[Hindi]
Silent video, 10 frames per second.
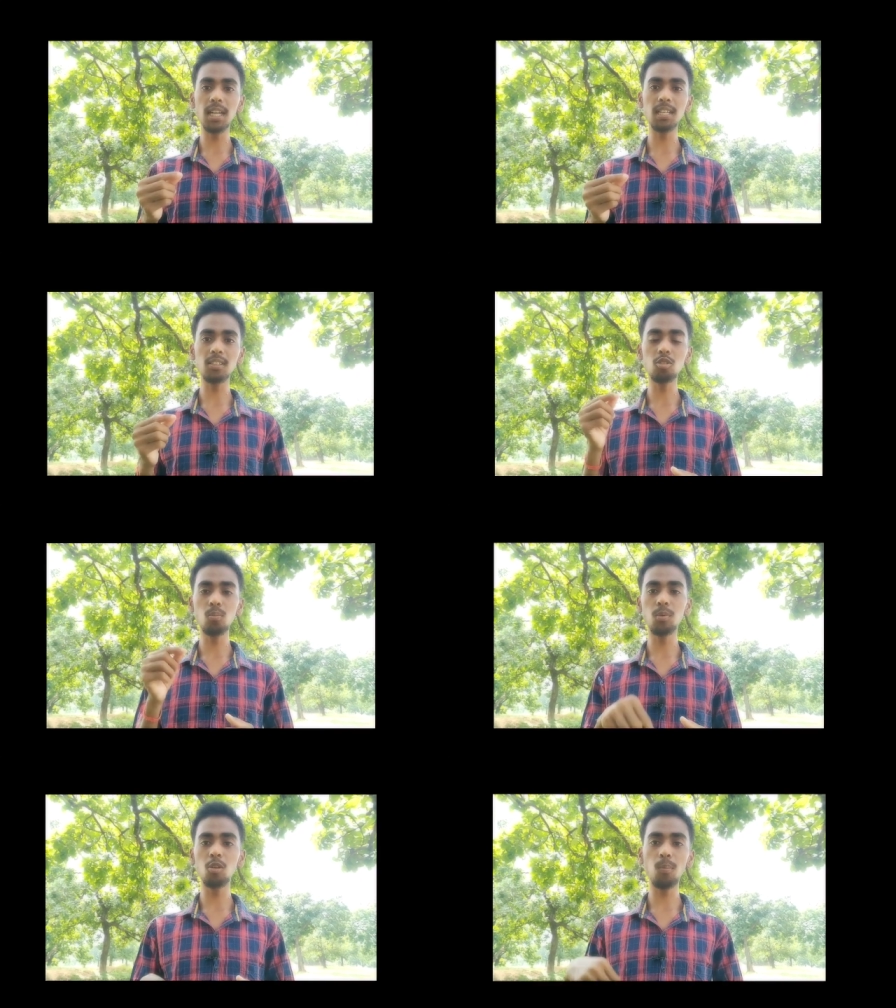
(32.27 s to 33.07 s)
का स्टार्ट करता हूँ
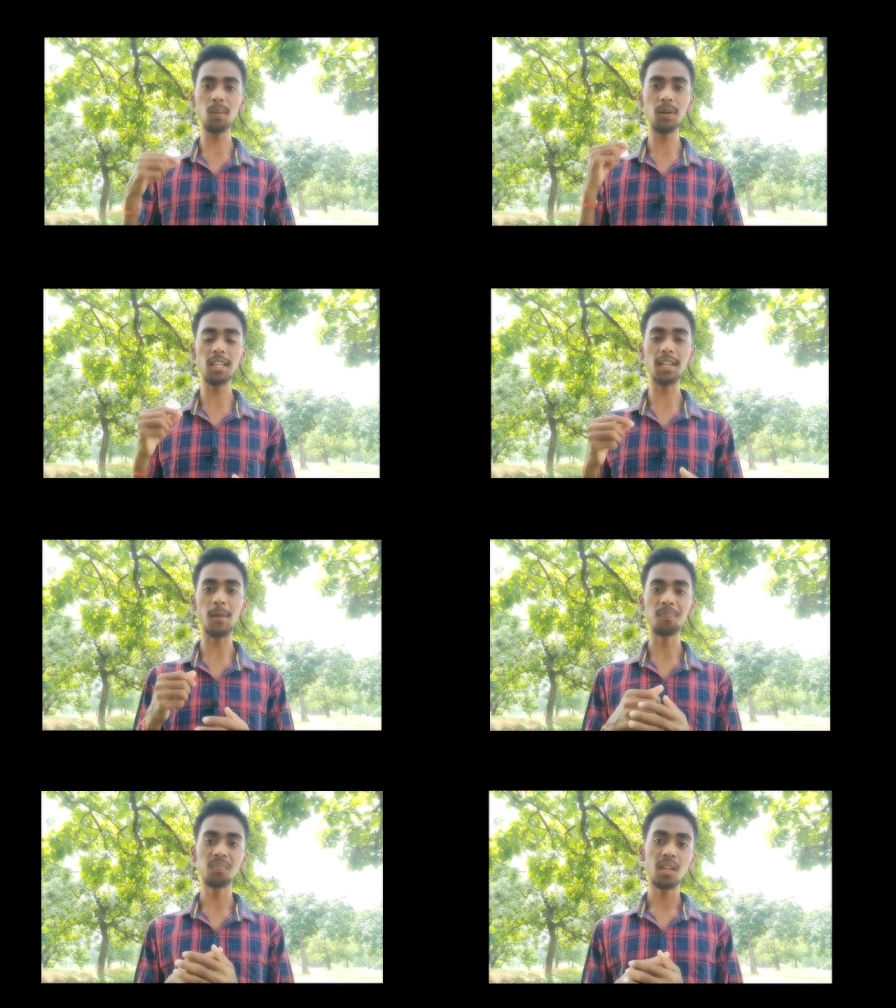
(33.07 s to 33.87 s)
तो वीडियो पर बने
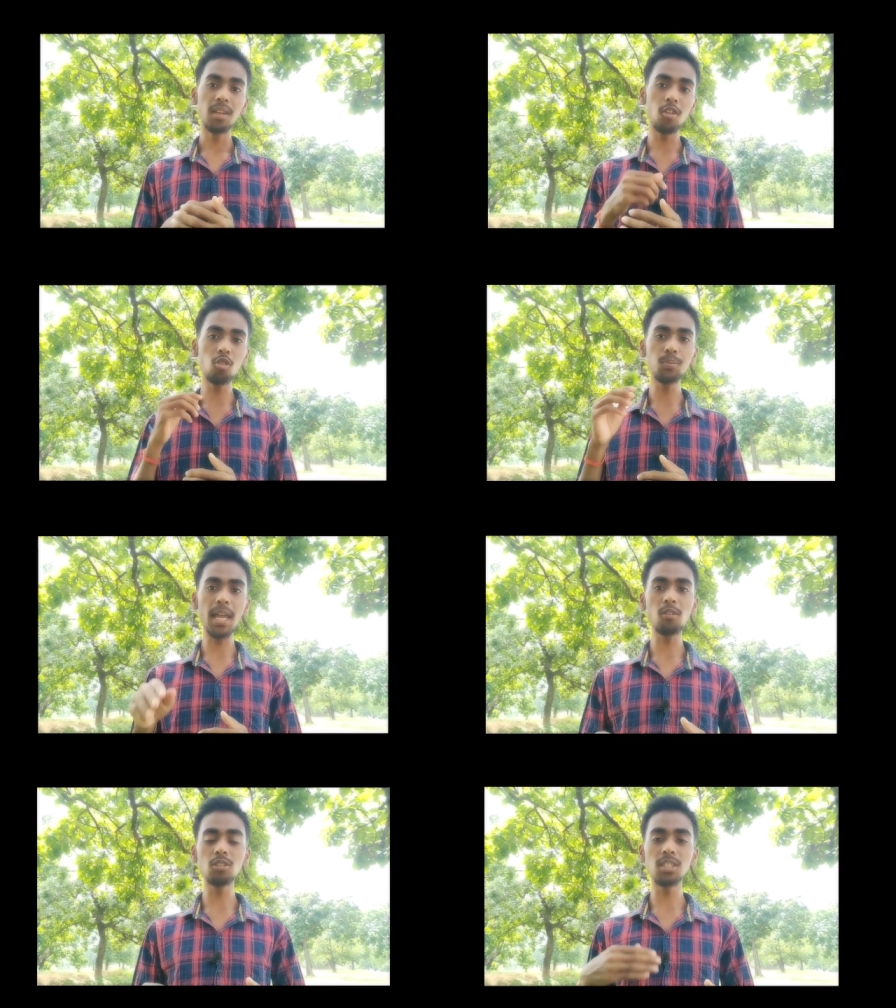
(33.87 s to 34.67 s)
रहिए यूट्यूब
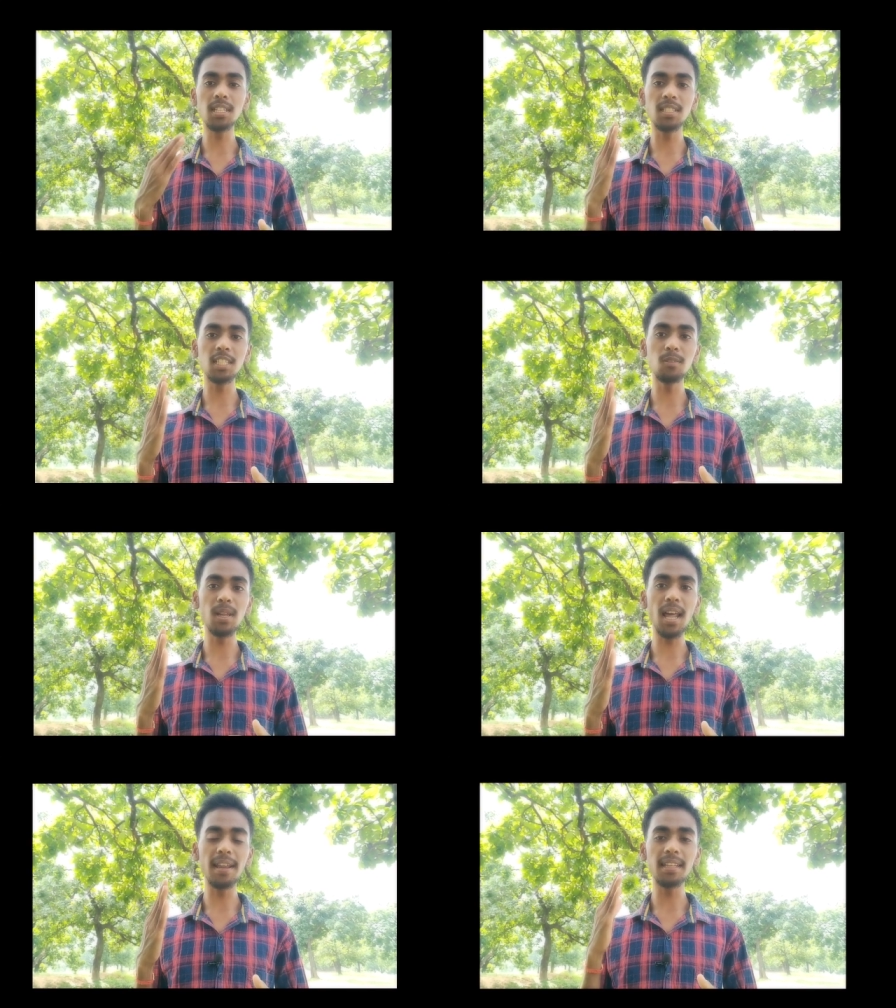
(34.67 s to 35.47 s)
चैनल को सर्च लिस्ट
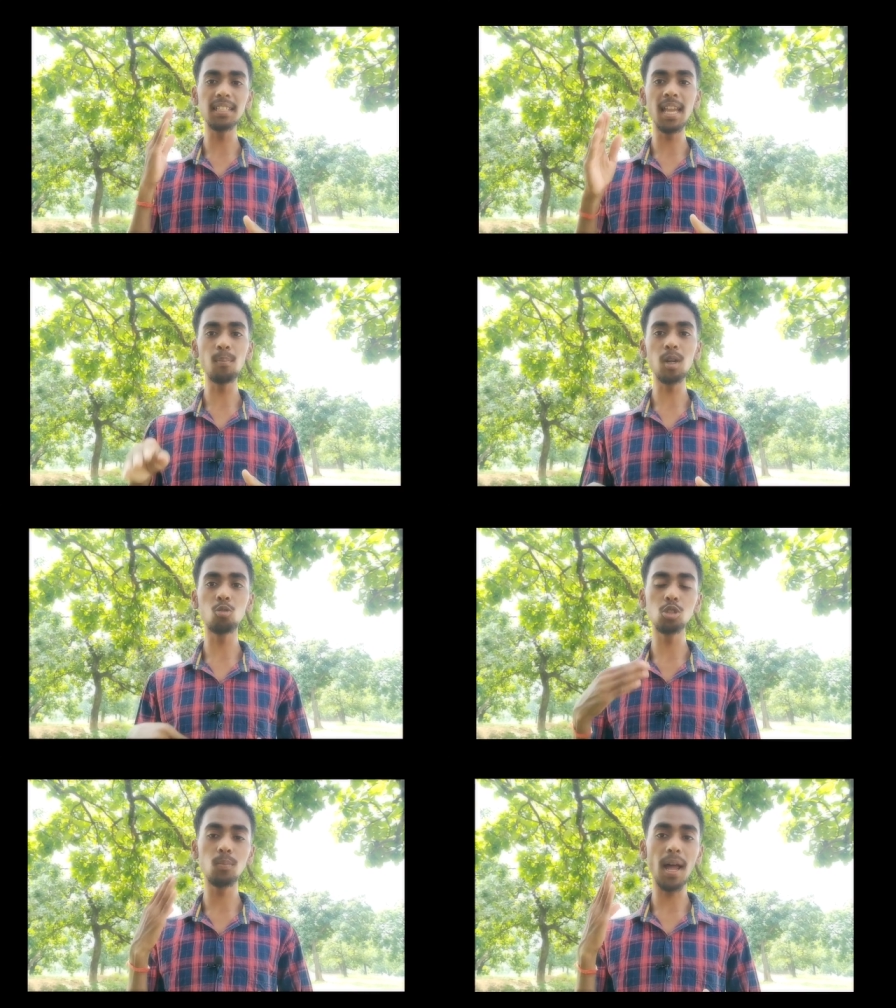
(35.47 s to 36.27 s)
में लाने के लिए यहाँ पर
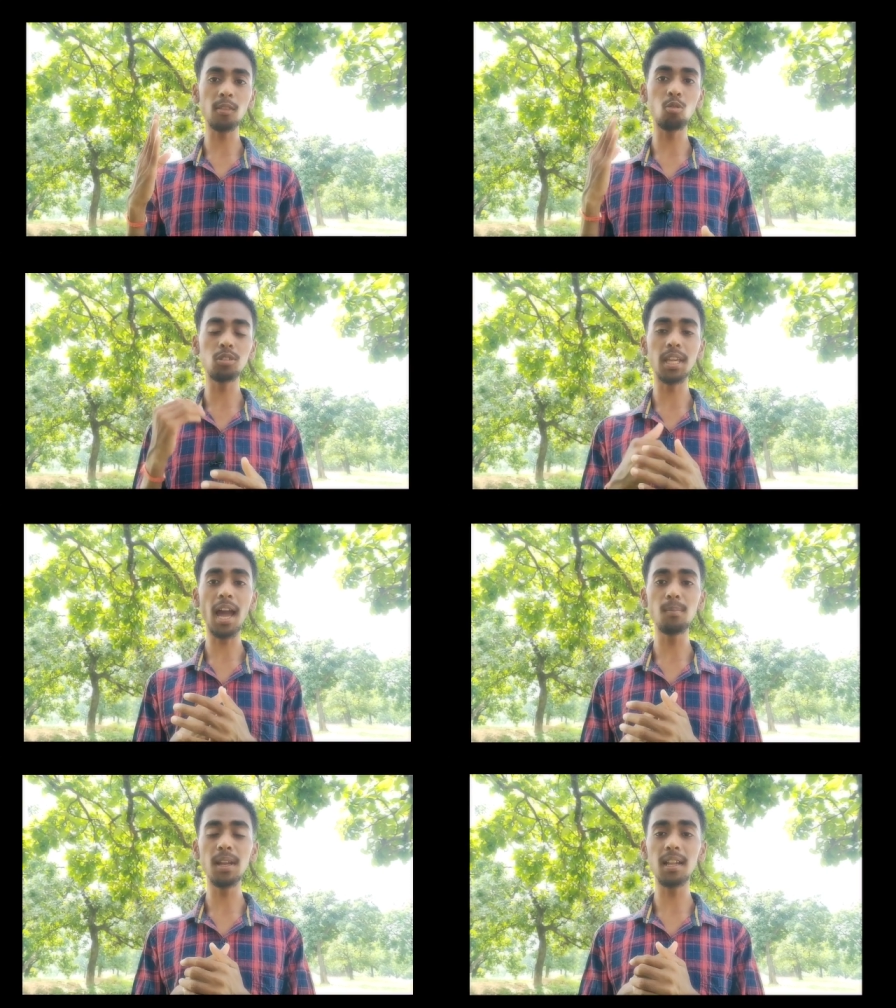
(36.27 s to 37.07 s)
कुछ बातों को
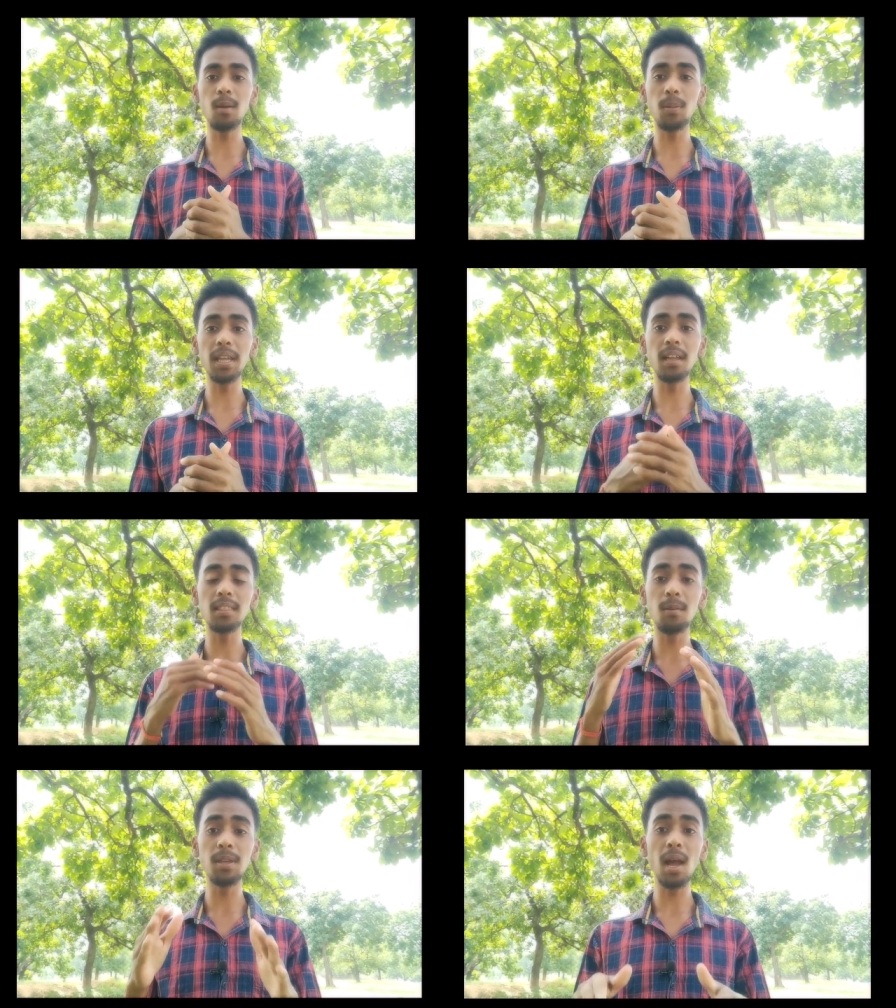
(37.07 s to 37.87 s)
ध्यान में रखना पड़ेगा
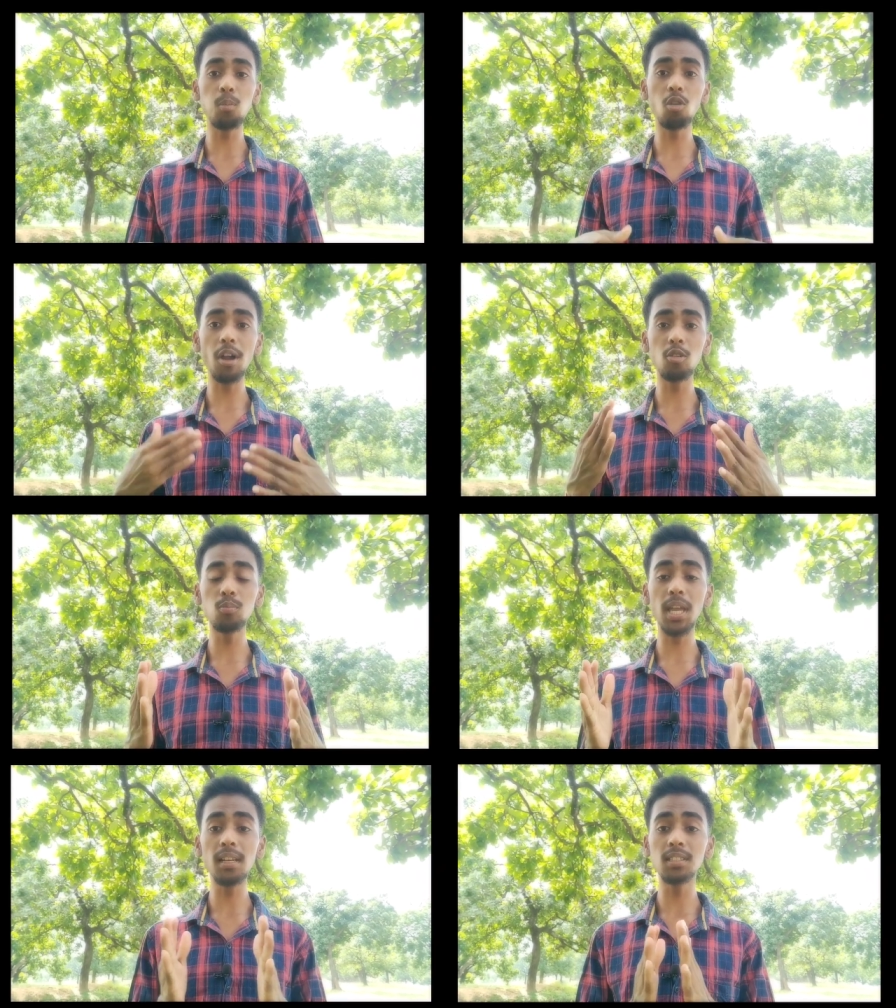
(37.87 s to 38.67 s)
तभी आप लोग का
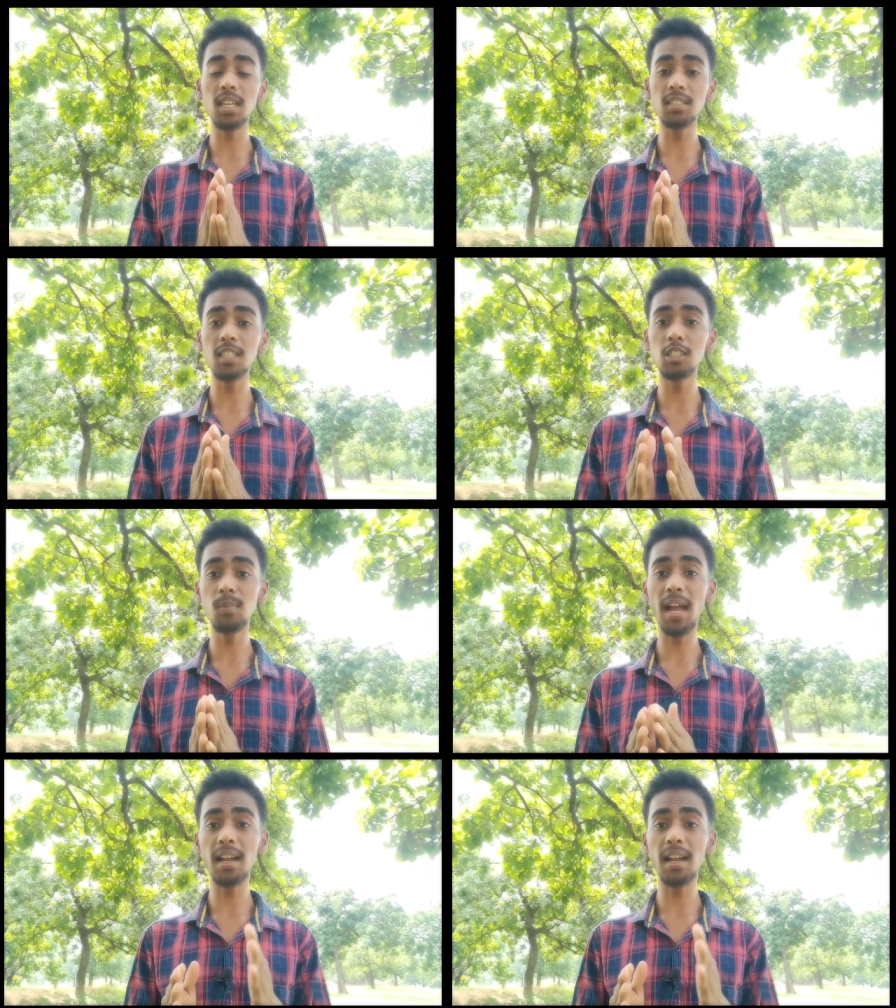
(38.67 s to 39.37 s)
यूट्यूब चैनल सर्च लिस्ट में